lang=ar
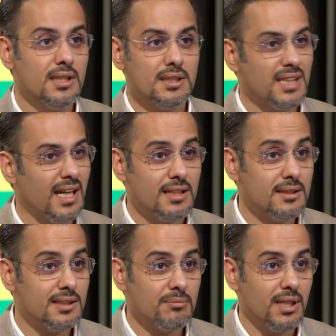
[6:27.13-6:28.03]
آه،
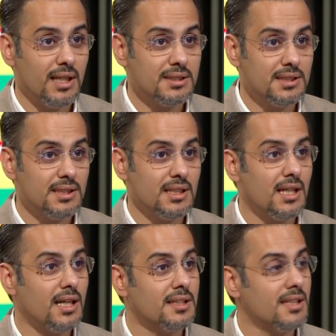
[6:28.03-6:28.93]
تحاليل الدم العاديه
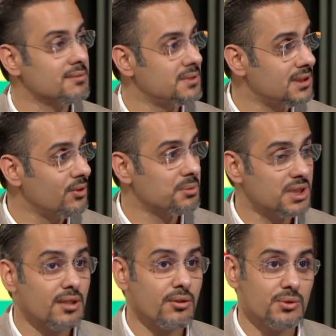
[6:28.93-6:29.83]
هذه لازم تتسوى
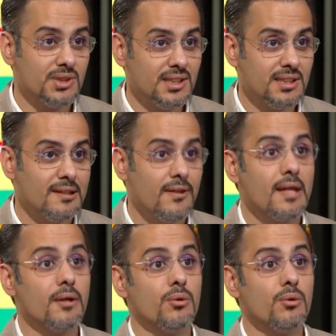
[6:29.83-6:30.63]
بشكل روتيني إيه.